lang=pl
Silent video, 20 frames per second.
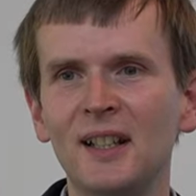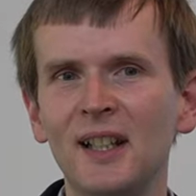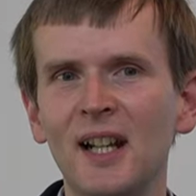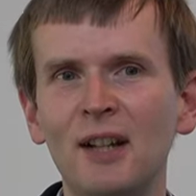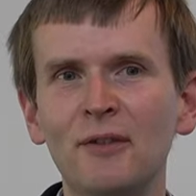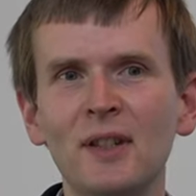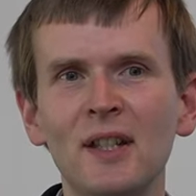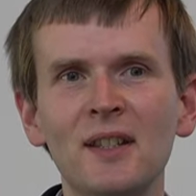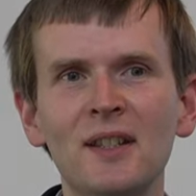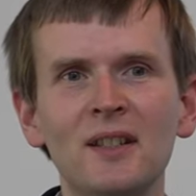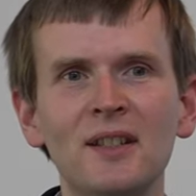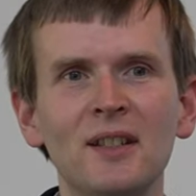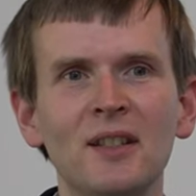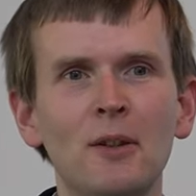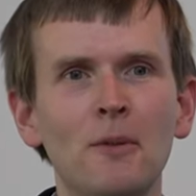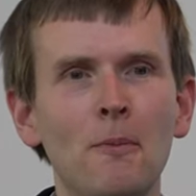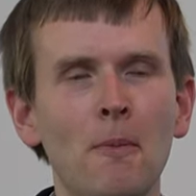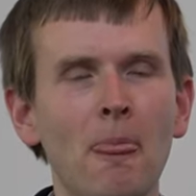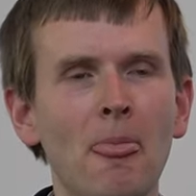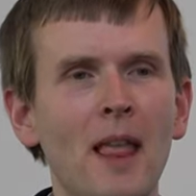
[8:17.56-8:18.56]
A więc
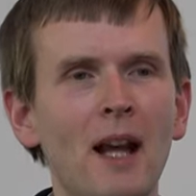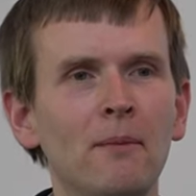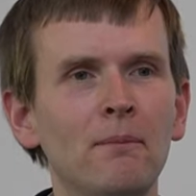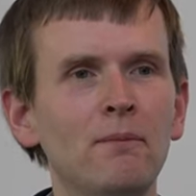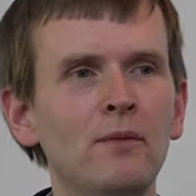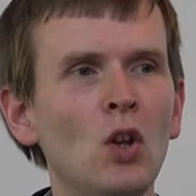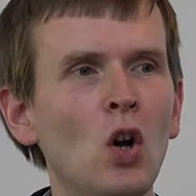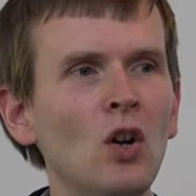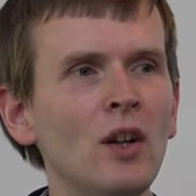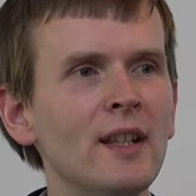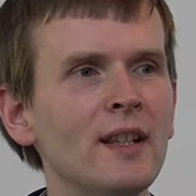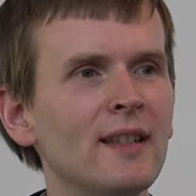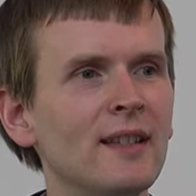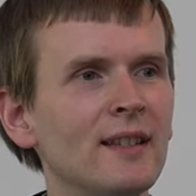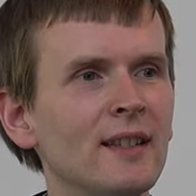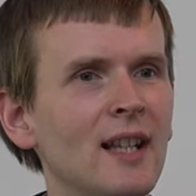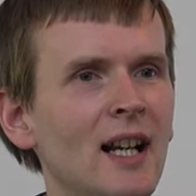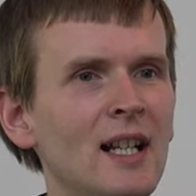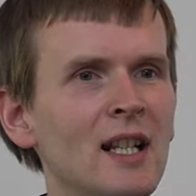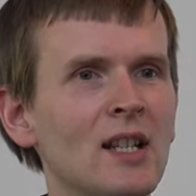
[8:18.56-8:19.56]
Noe
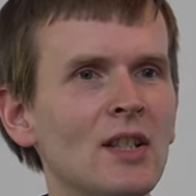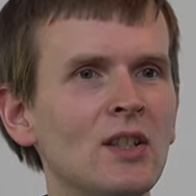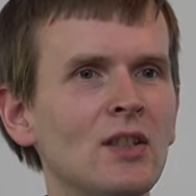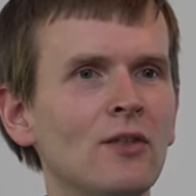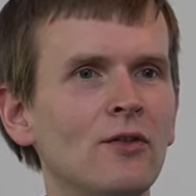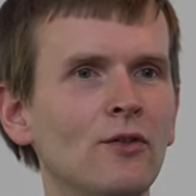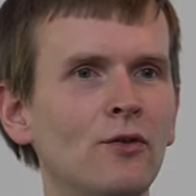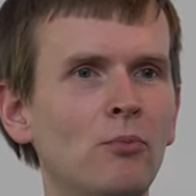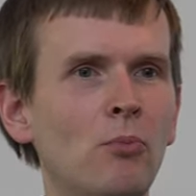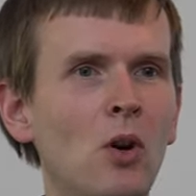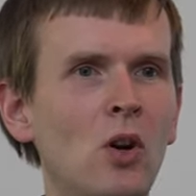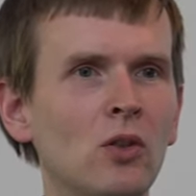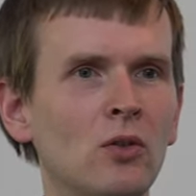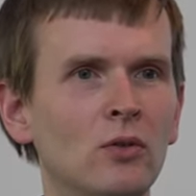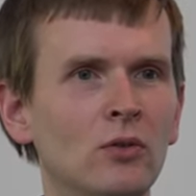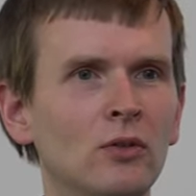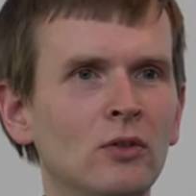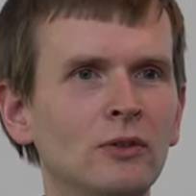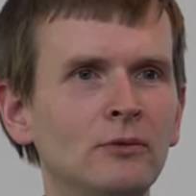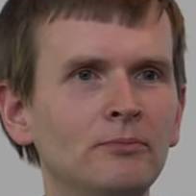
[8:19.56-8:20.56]
znalazł w
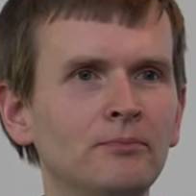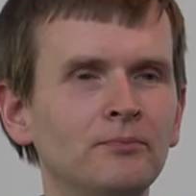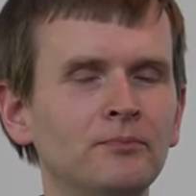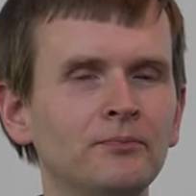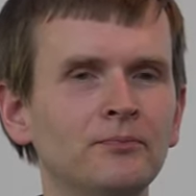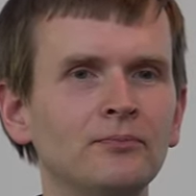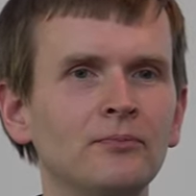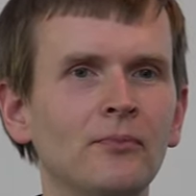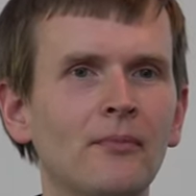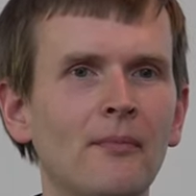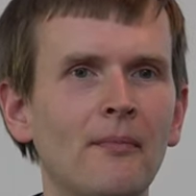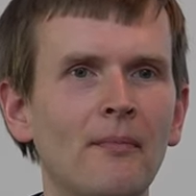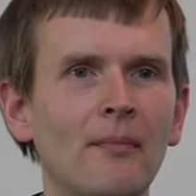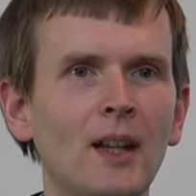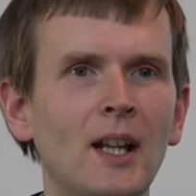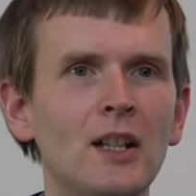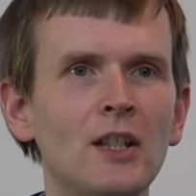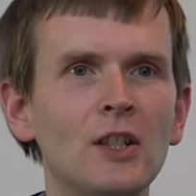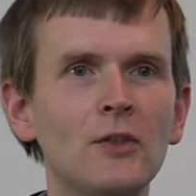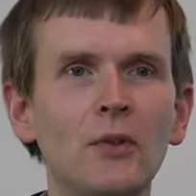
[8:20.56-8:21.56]
Bogu
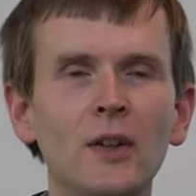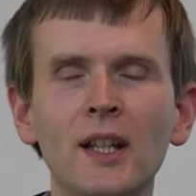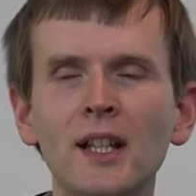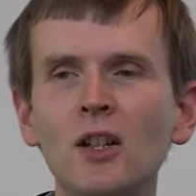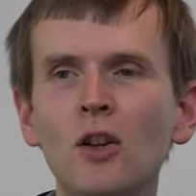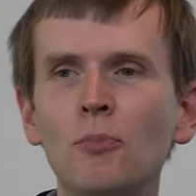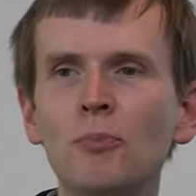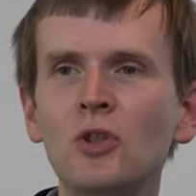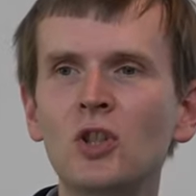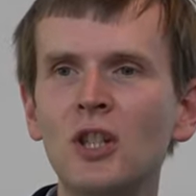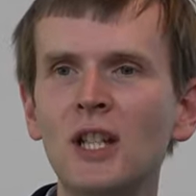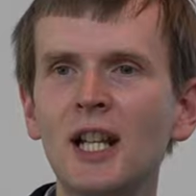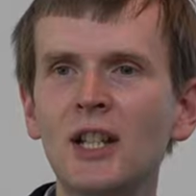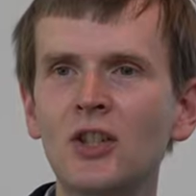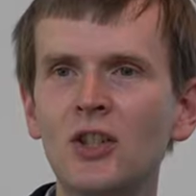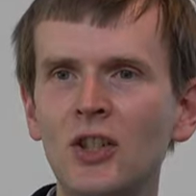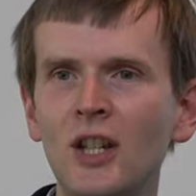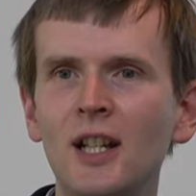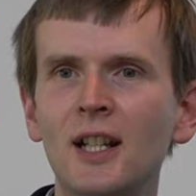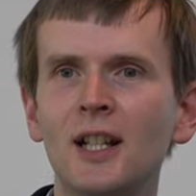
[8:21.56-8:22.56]
swojego
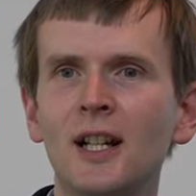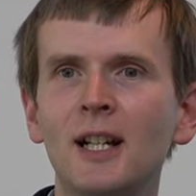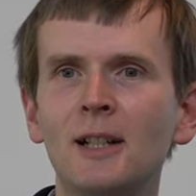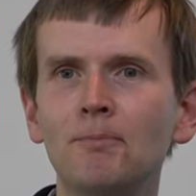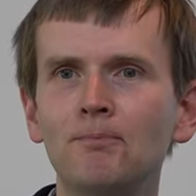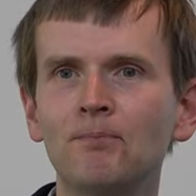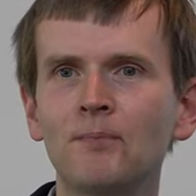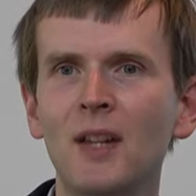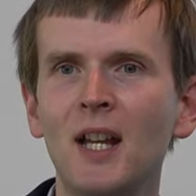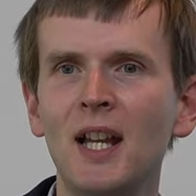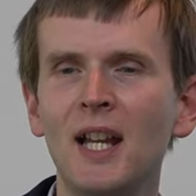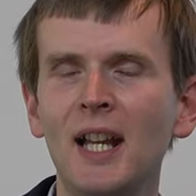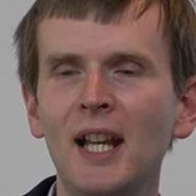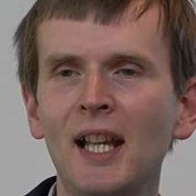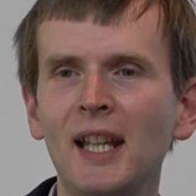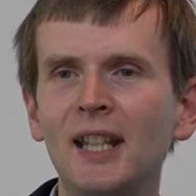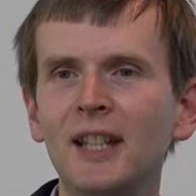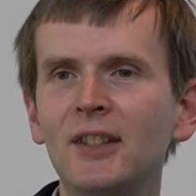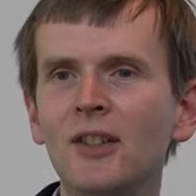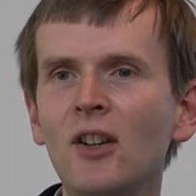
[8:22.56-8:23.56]
przyjaciela
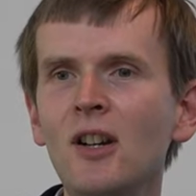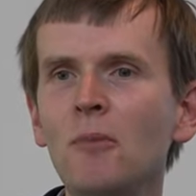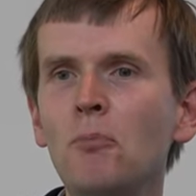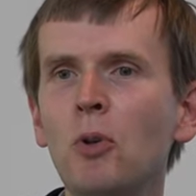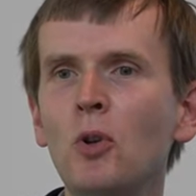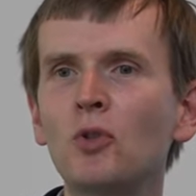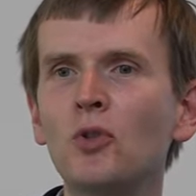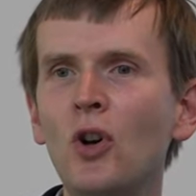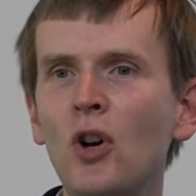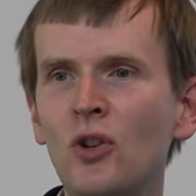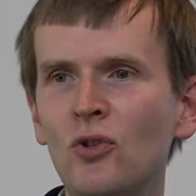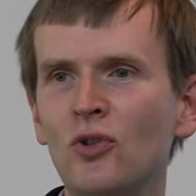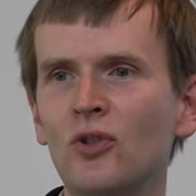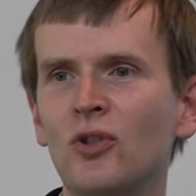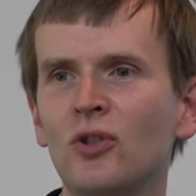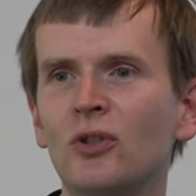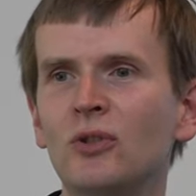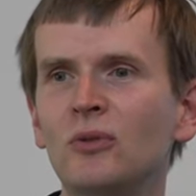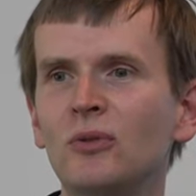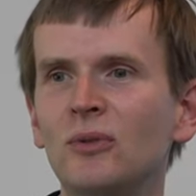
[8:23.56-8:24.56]
i Noe
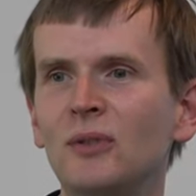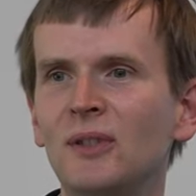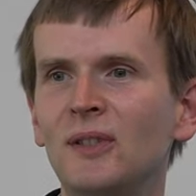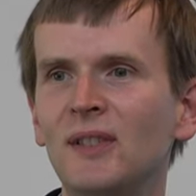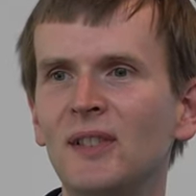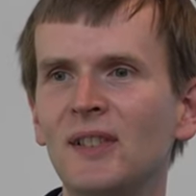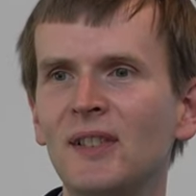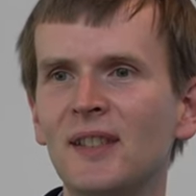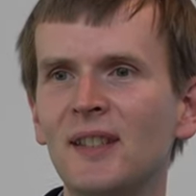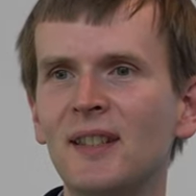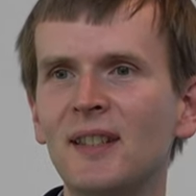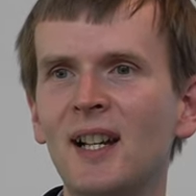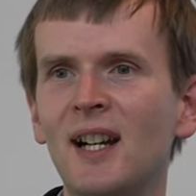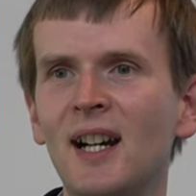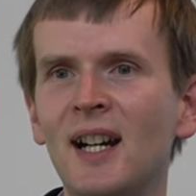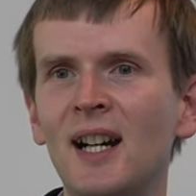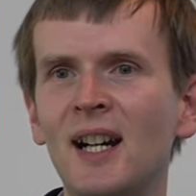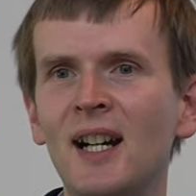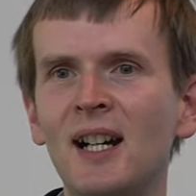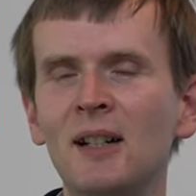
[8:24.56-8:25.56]
podążył
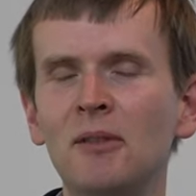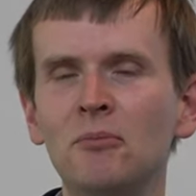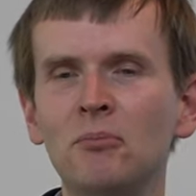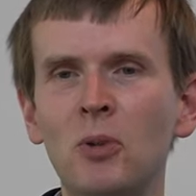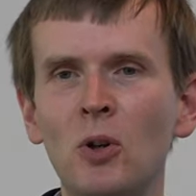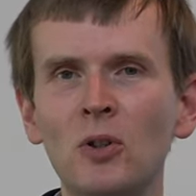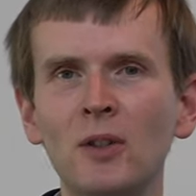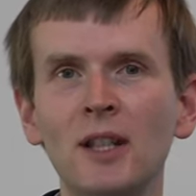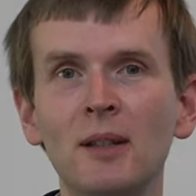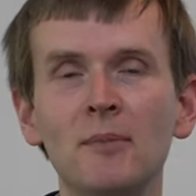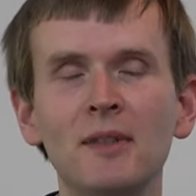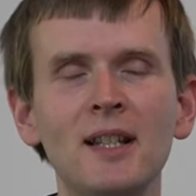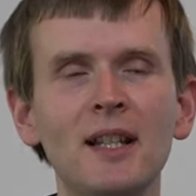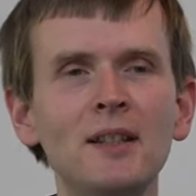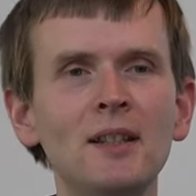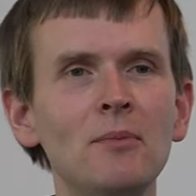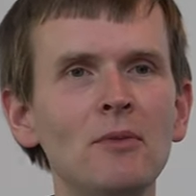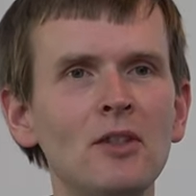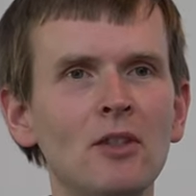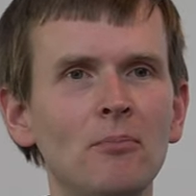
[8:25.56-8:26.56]
za Bogiem, za
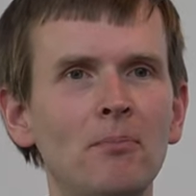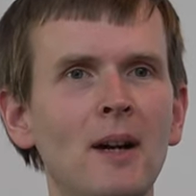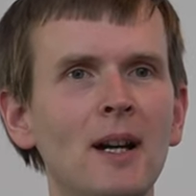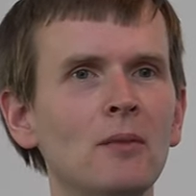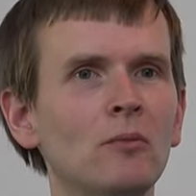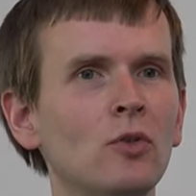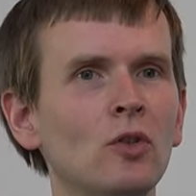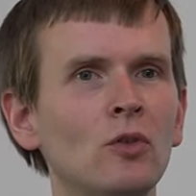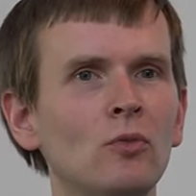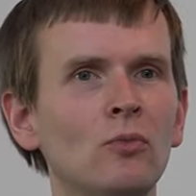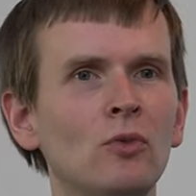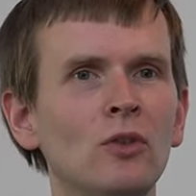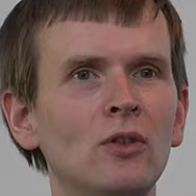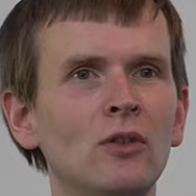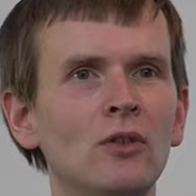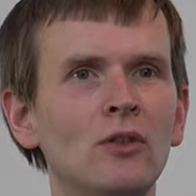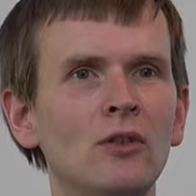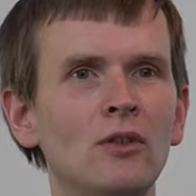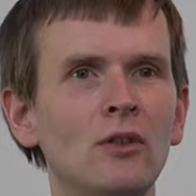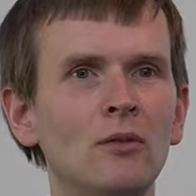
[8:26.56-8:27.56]
tym, co Pan Bóg
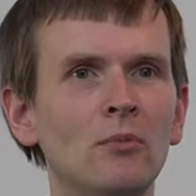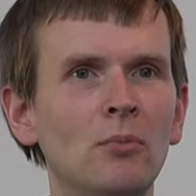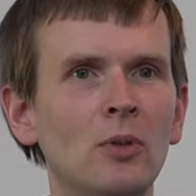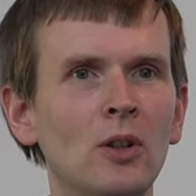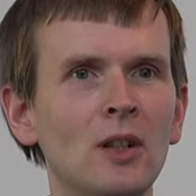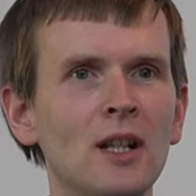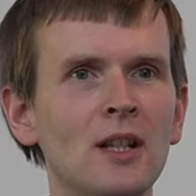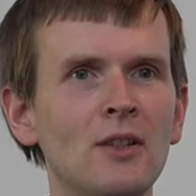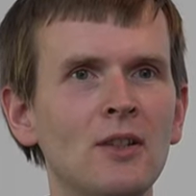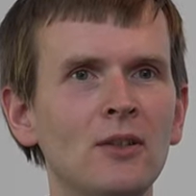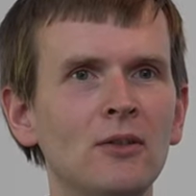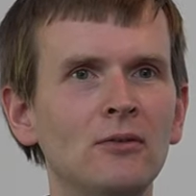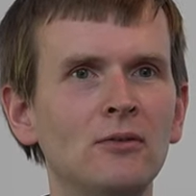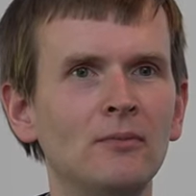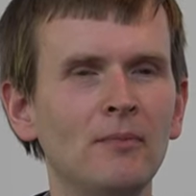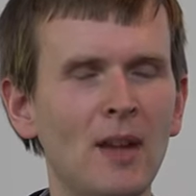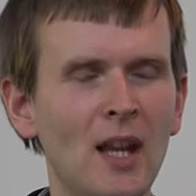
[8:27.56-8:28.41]
mu polecił.